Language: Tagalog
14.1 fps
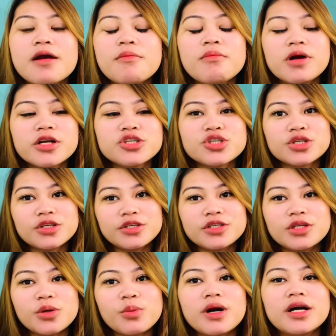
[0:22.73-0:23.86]
March
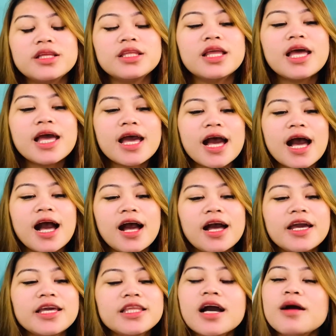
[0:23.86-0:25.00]
31
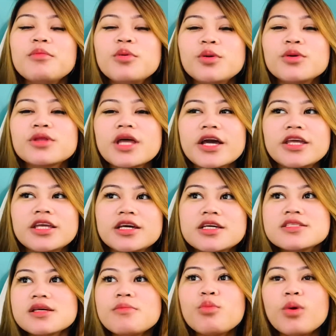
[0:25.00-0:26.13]
ay nakabuo tayo ng
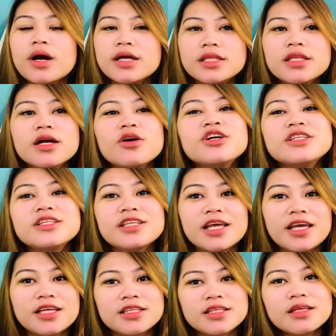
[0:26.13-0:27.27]
isang buwan na
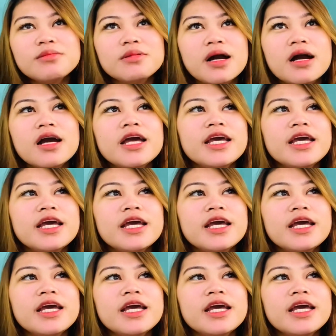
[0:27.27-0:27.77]
content, 'di ba?